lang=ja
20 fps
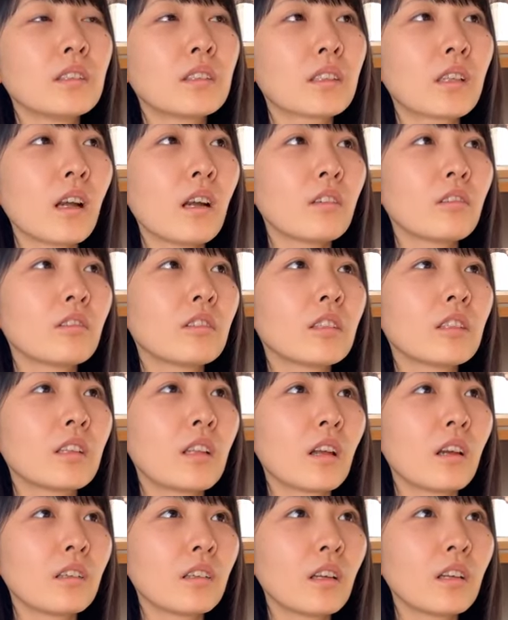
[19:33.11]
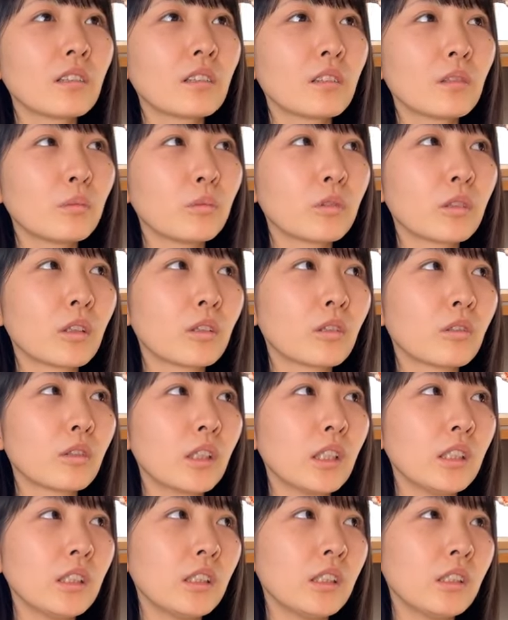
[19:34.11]
う違うの行きたいなって思った
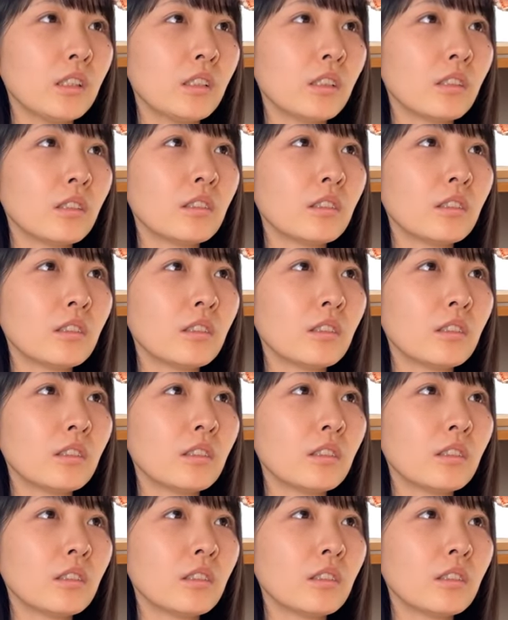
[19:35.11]
時に